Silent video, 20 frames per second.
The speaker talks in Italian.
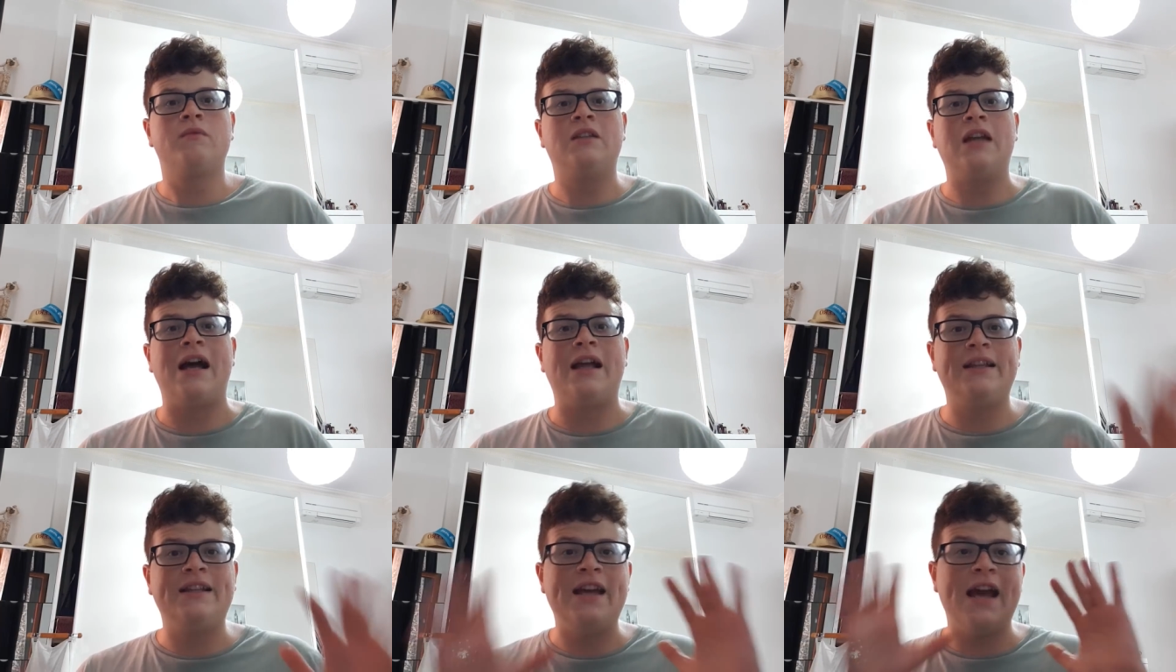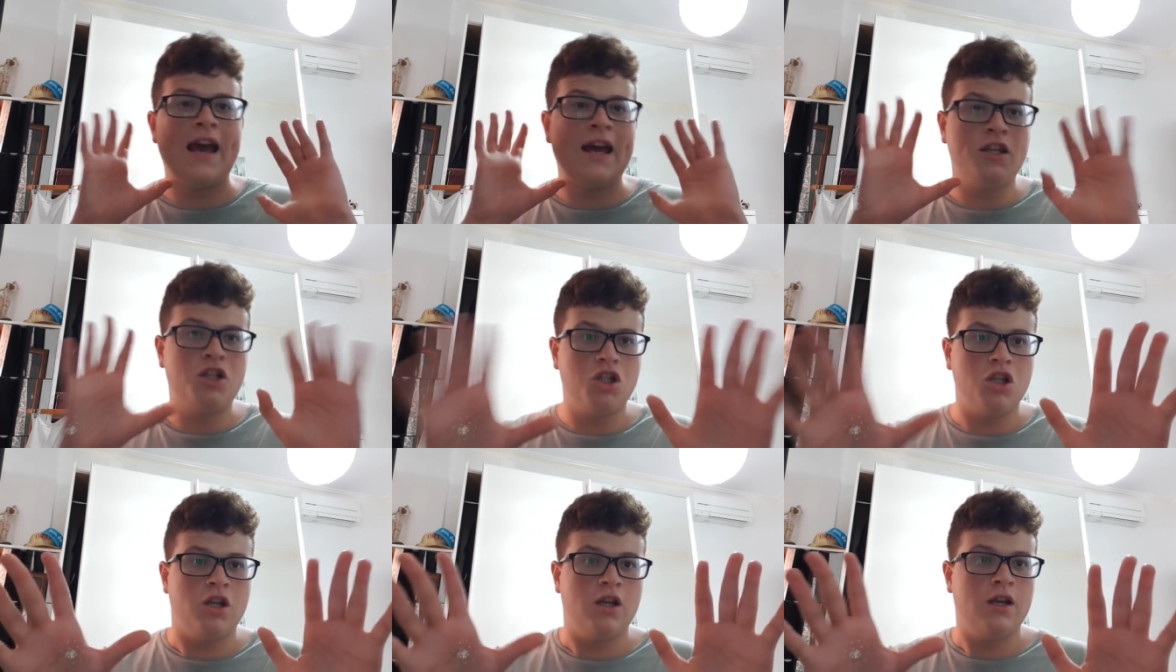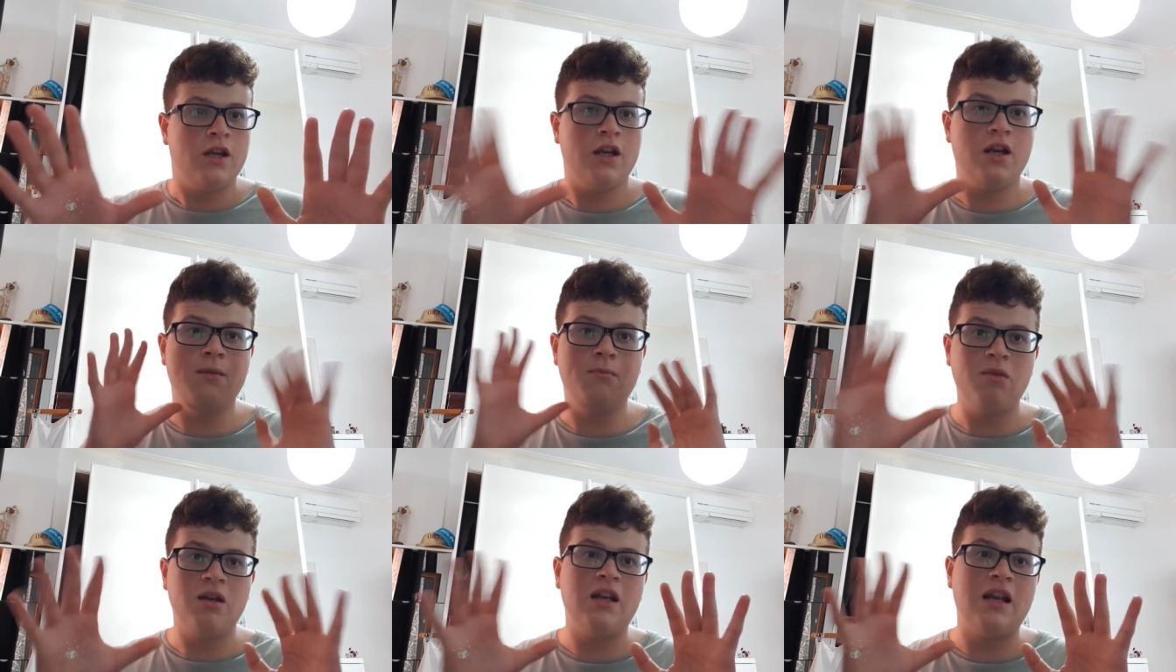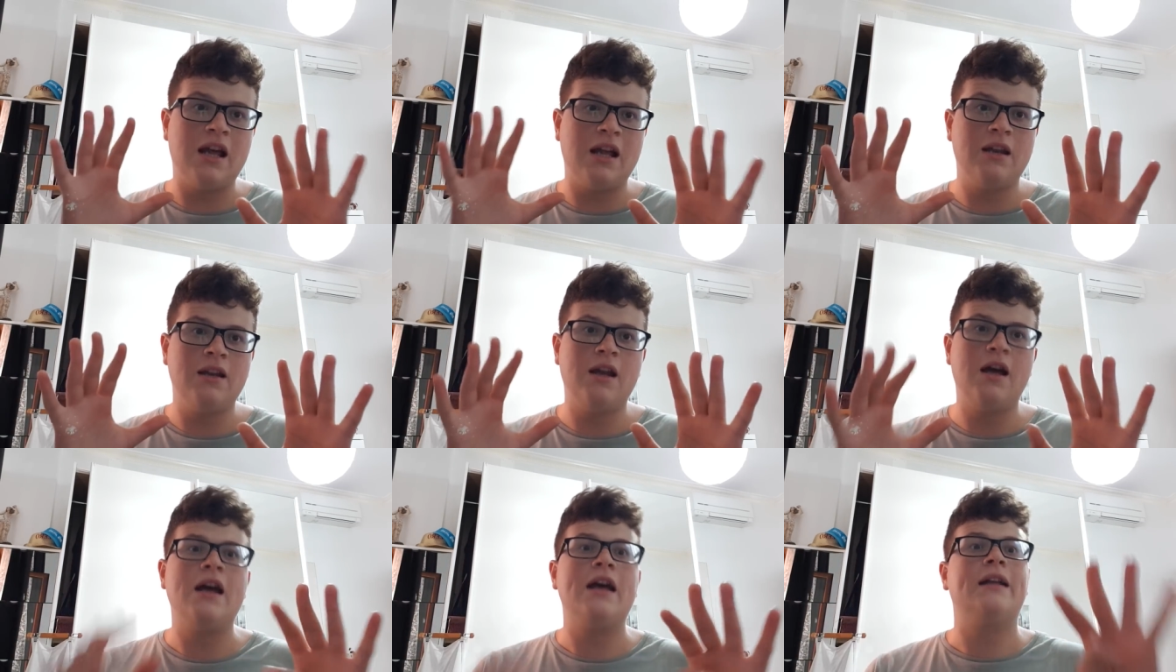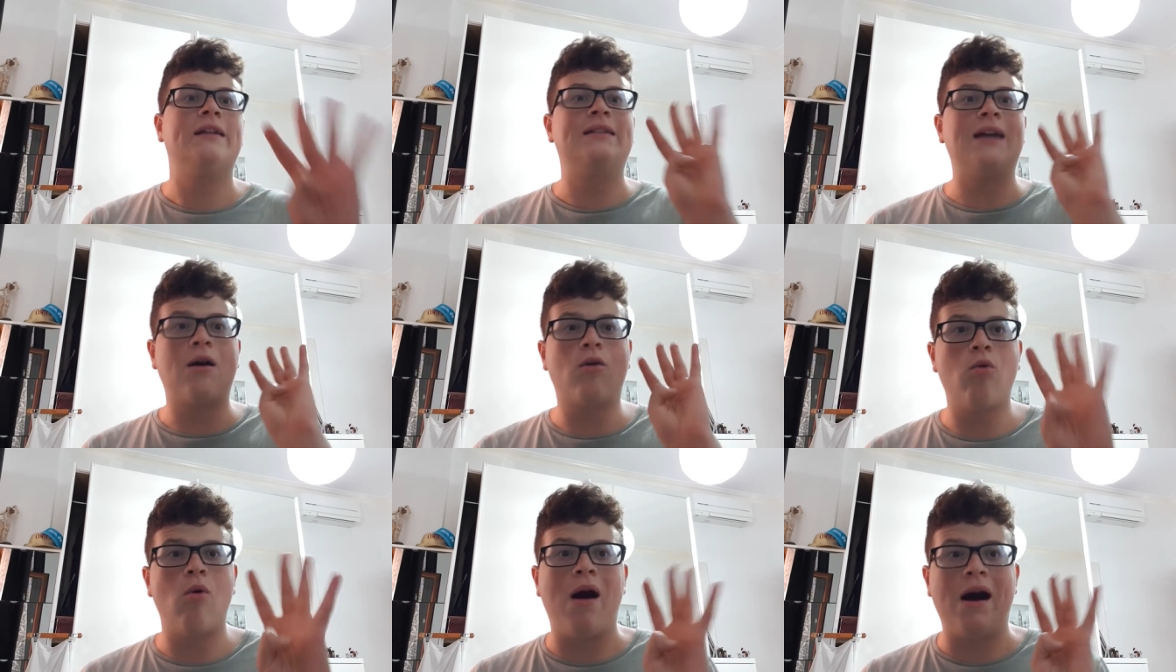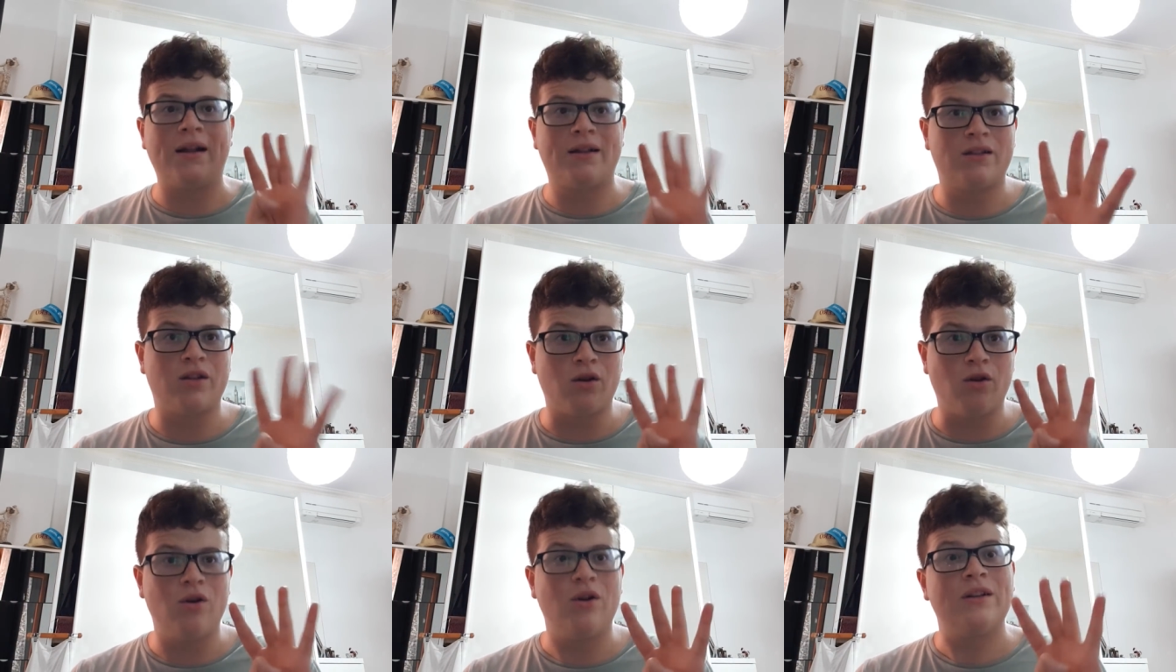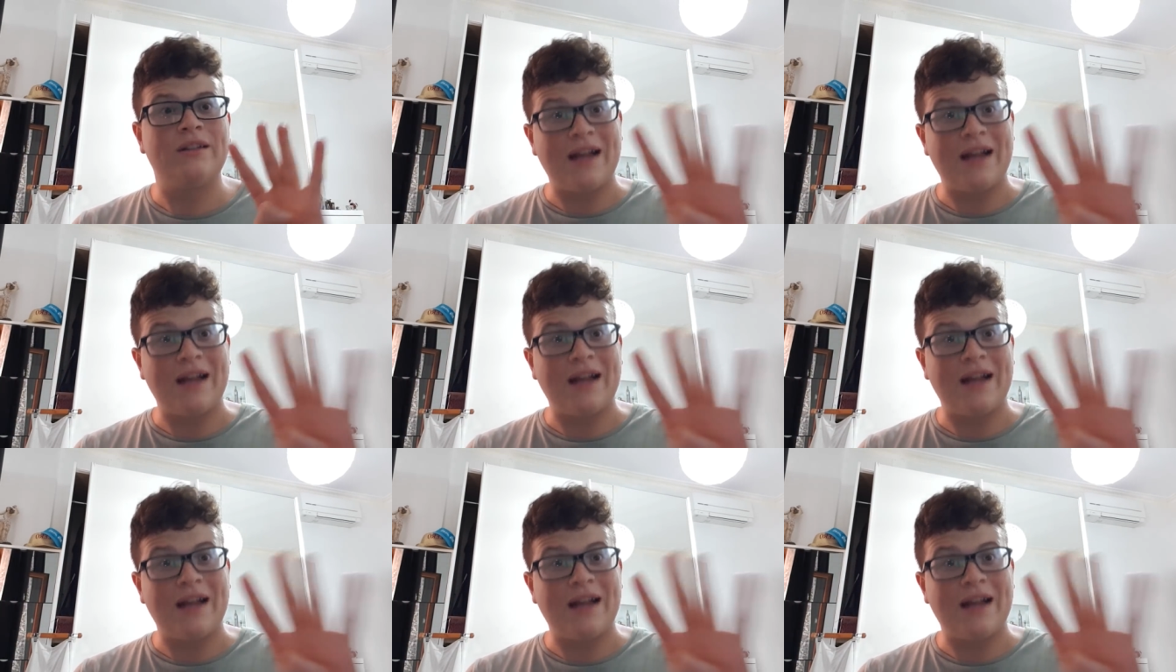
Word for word: da 10 il Milan e da 4,